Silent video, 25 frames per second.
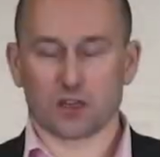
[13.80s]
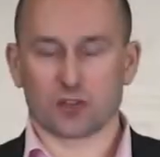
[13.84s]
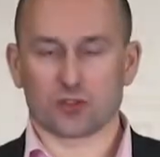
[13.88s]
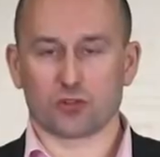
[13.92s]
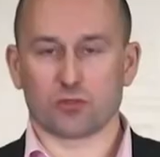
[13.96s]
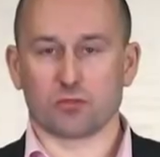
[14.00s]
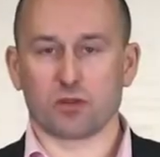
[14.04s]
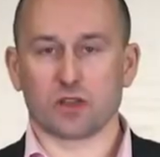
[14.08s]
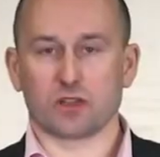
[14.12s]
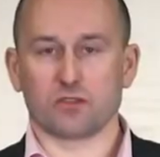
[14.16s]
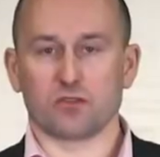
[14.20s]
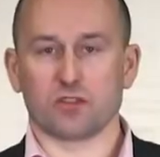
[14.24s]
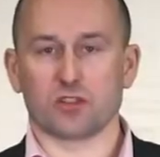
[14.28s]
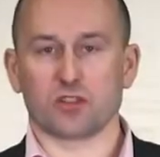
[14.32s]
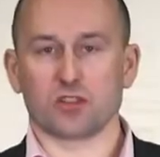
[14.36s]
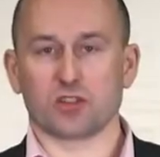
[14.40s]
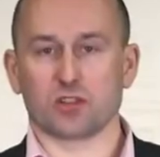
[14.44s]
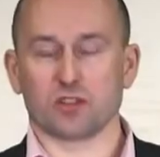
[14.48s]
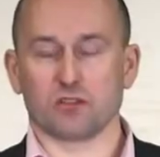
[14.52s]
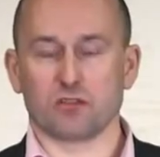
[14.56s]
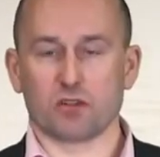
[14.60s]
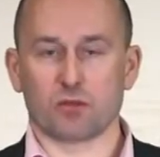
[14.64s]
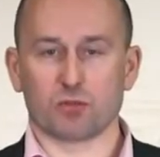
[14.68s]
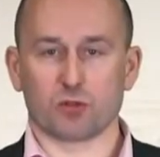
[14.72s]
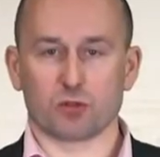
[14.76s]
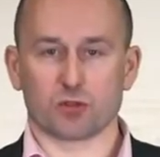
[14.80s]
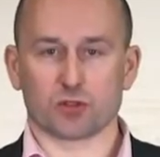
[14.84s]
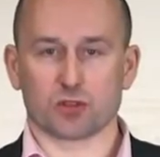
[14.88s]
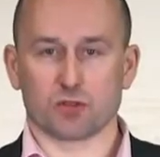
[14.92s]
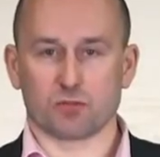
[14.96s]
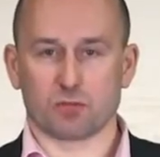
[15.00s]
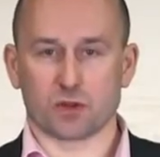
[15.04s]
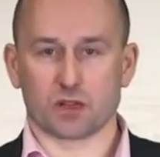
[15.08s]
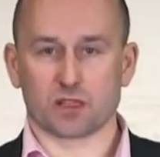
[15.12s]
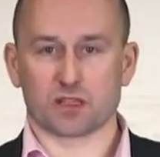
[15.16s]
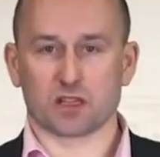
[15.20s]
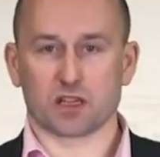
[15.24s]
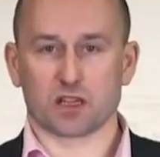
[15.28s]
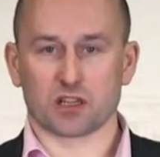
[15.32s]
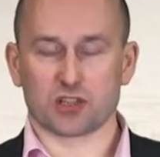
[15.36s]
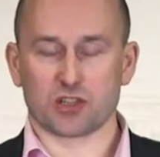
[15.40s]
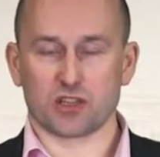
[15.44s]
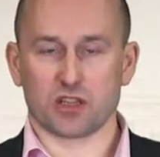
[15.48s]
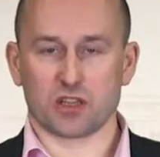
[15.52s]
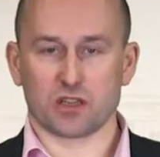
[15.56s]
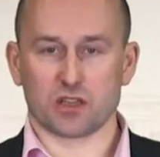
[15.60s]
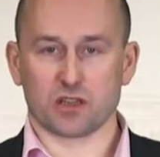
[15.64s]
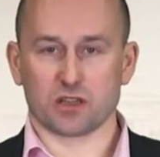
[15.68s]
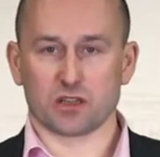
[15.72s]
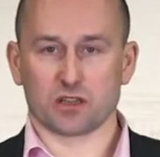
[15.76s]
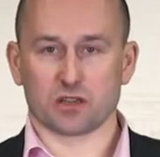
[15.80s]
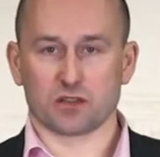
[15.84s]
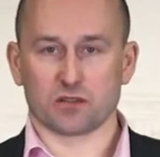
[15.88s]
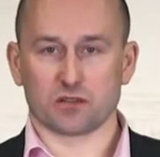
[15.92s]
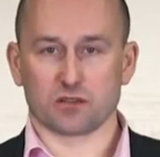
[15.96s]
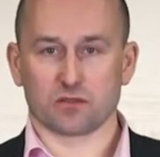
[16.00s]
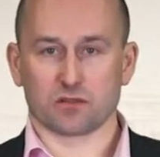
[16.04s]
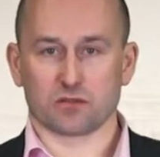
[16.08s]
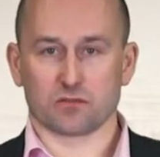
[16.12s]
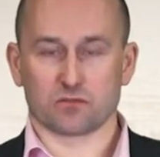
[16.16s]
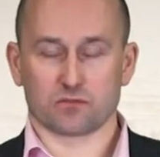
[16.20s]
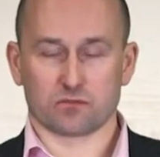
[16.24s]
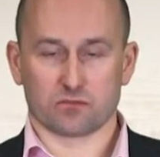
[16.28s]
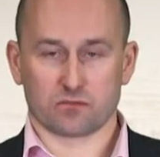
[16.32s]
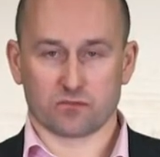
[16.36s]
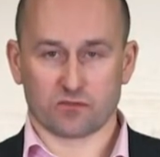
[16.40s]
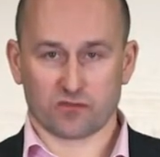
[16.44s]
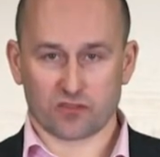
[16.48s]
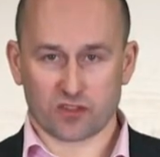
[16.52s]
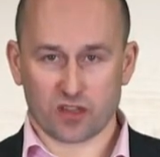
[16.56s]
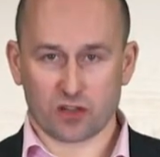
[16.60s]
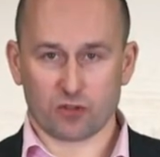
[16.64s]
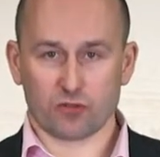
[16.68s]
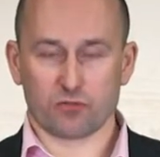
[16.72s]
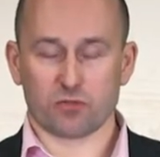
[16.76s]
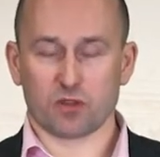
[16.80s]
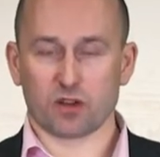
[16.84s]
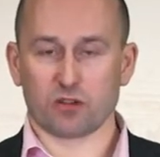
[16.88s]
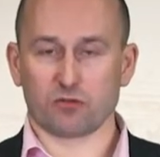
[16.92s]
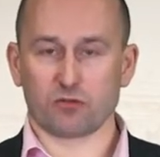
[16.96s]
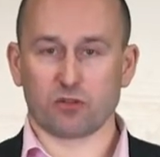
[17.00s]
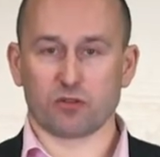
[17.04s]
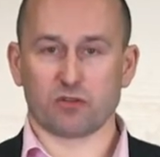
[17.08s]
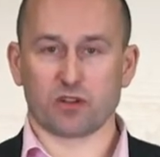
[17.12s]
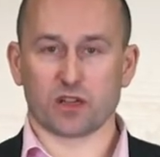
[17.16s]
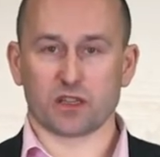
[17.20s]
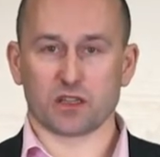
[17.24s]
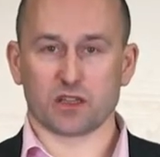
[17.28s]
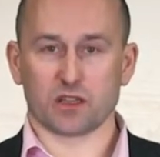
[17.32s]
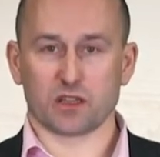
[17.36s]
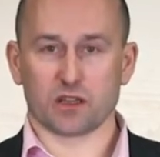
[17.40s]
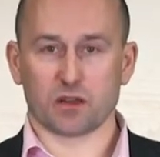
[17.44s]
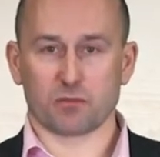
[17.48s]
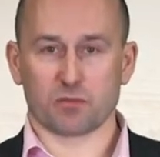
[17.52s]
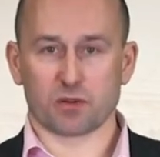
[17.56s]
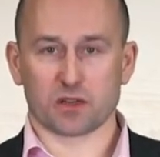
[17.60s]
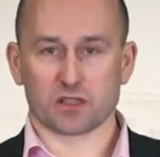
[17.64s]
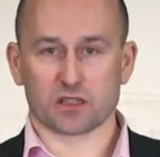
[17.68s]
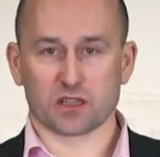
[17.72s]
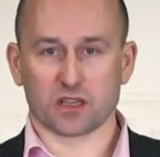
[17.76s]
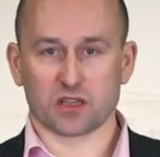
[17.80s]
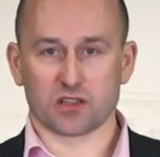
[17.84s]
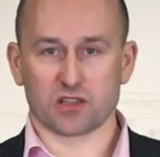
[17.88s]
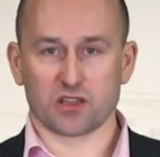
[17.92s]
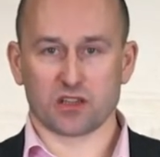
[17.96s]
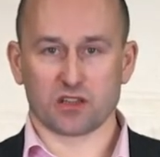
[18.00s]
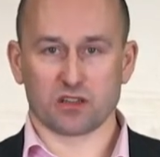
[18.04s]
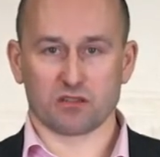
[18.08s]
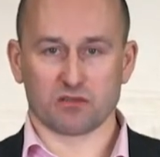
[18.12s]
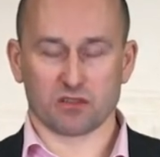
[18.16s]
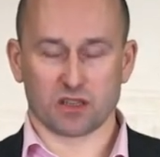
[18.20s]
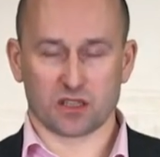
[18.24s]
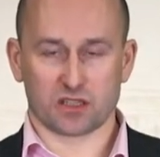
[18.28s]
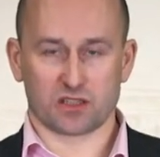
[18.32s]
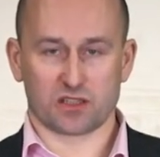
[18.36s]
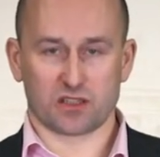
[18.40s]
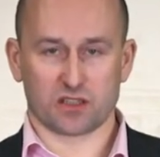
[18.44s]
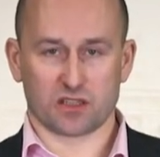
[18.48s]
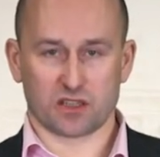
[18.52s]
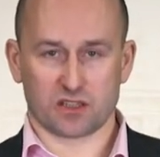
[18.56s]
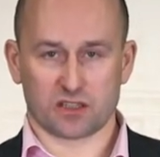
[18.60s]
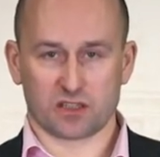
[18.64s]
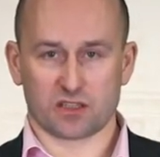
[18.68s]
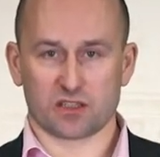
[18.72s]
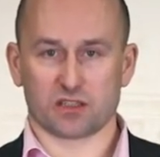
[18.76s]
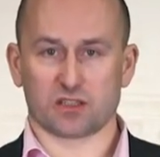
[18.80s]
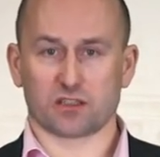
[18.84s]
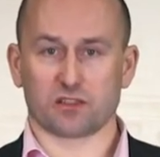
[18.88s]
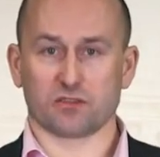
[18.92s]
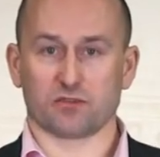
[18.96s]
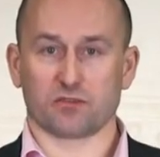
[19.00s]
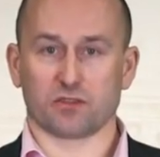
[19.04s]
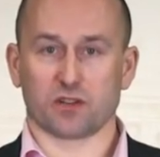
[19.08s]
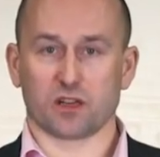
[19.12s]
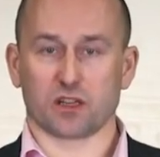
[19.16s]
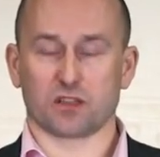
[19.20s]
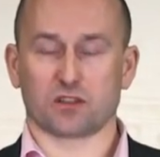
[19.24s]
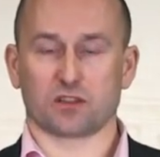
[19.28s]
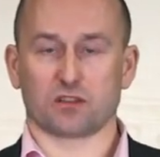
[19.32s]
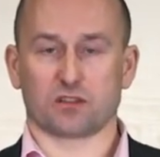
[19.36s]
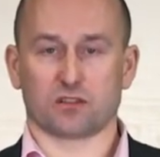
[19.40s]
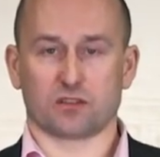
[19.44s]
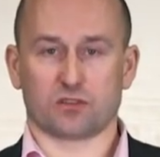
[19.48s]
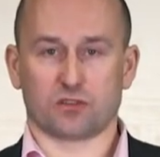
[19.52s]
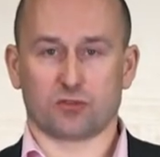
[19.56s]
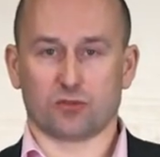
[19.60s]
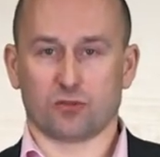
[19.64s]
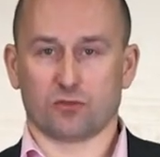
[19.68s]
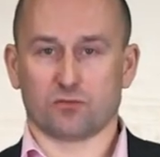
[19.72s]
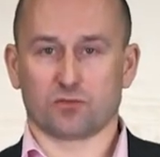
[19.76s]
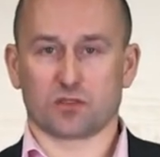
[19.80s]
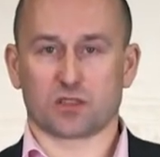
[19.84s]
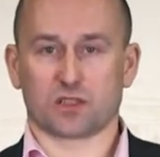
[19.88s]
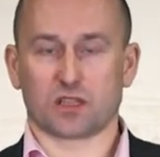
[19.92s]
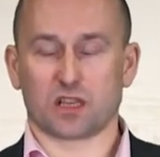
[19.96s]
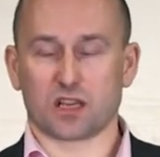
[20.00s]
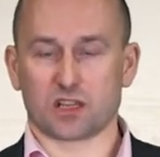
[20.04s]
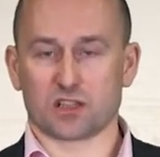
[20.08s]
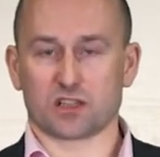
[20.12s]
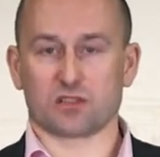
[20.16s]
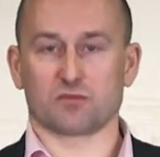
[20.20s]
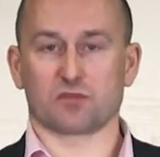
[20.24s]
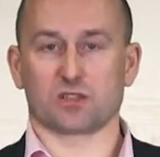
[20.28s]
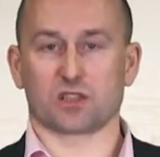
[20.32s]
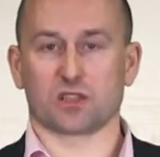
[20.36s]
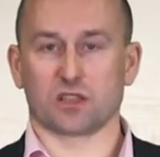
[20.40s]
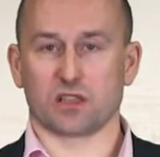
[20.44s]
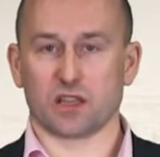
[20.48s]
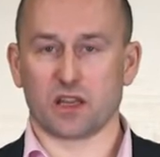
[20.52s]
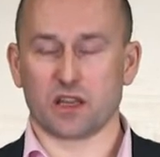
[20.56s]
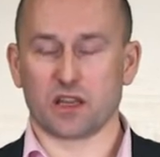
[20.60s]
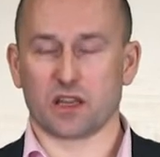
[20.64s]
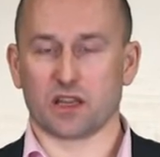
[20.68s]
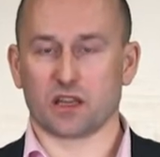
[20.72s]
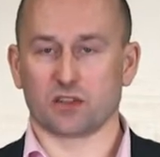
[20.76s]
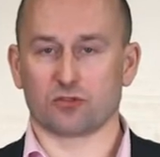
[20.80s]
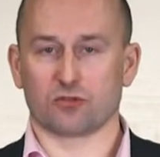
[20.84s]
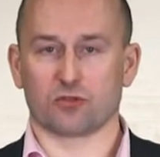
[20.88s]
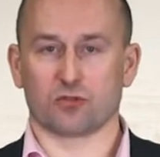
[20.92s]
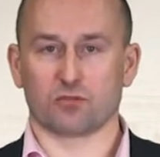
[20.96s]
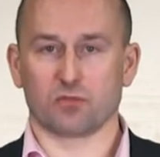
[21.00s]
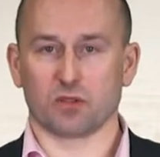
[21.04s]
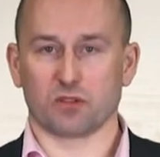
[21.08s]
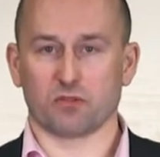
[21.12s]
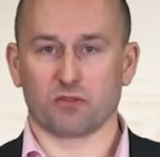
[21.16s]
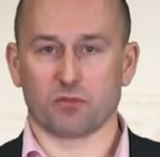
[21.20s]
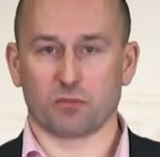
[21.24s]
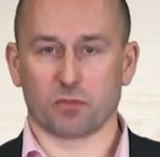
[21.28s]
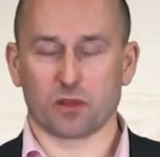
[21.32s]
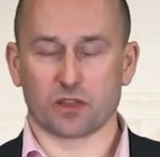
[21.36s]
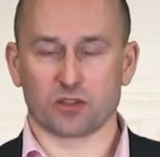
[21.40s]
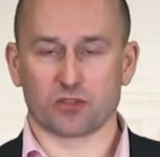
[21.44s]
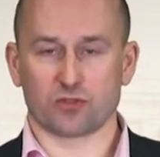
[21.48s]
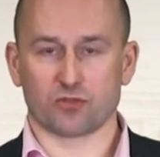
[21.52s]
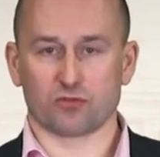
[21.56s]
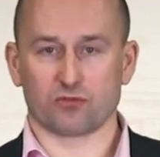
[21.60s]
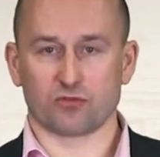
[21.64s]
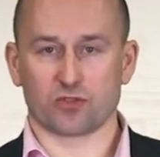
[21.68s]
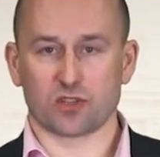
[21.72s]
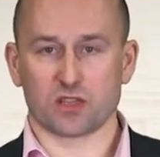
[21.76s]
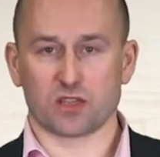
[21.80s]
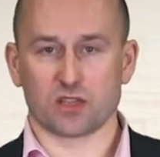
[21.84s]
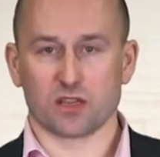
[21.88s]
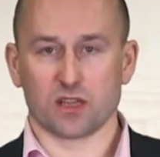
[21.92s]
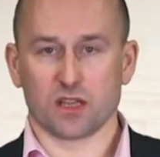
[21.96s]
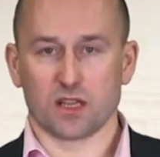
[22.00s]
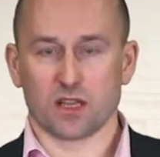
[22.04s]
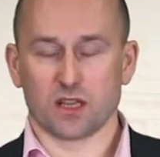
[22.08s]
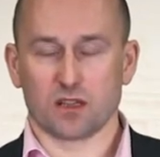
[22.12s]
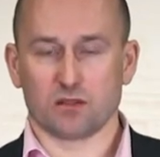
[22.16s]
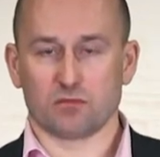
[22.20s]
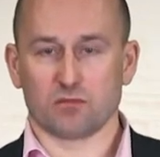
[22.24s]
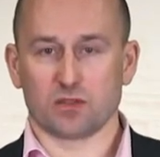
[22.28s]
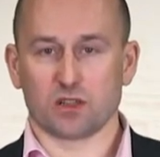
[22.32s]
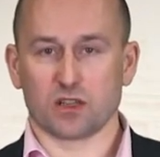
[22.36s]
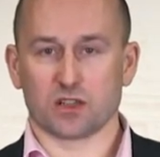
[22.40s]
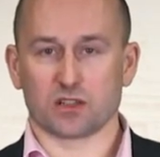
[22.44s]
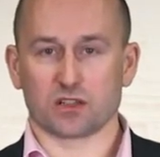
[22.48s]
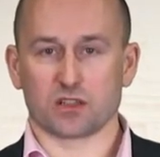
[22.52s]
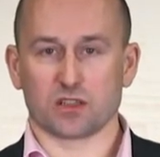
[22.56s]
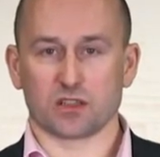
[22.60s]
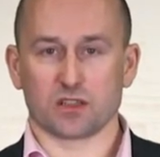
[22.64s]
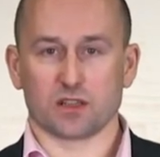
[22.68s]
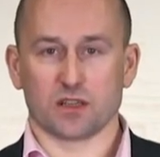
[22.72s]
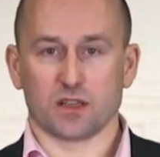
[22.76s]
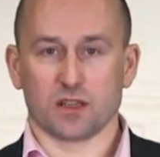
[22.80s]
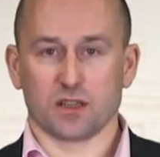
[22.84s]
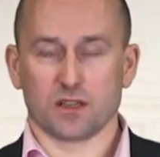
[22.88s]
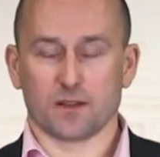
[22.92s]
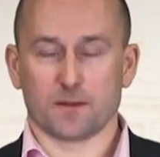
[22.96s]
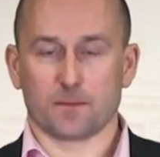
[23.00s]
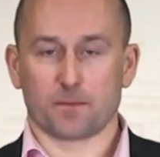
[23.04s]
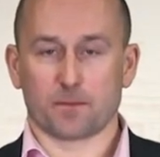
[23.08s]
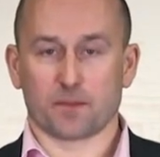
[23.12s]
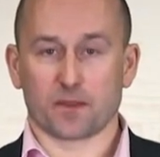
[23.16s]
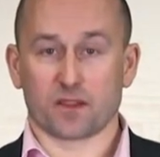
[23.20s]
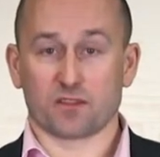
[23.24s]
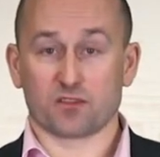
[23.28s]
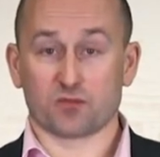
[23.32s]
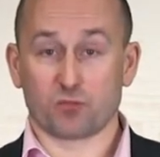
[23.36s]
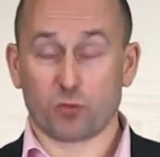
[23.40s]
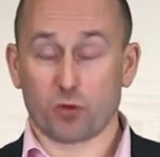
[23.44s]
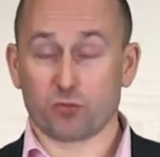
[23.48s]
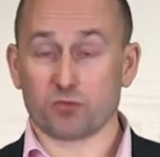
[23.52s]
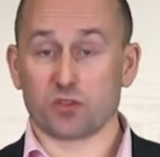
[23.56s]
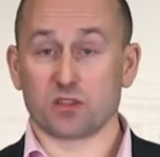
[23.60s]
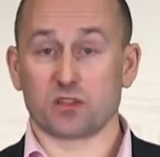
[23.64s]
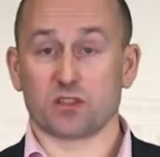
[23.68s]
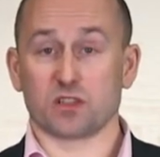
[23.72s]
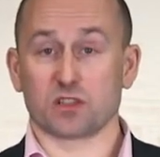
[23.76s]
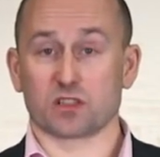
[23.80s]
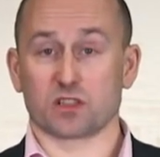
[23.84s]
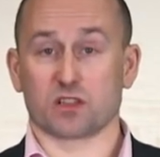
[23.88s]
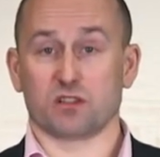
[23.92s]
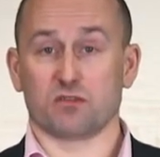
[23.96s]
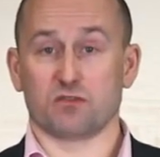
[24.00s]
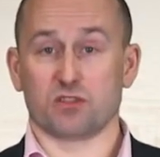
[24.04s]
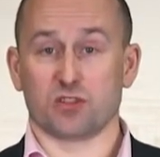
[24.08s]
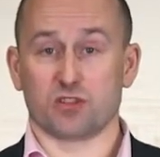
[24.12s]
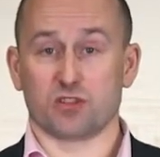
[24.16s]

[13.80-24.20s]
Чтобы ответить на вопрос о происхождении Второй мировой войны, о происхождении власти нацистов, о том страшном сценарии, который был воплощен в жизнь, мы должны вспомнить несколько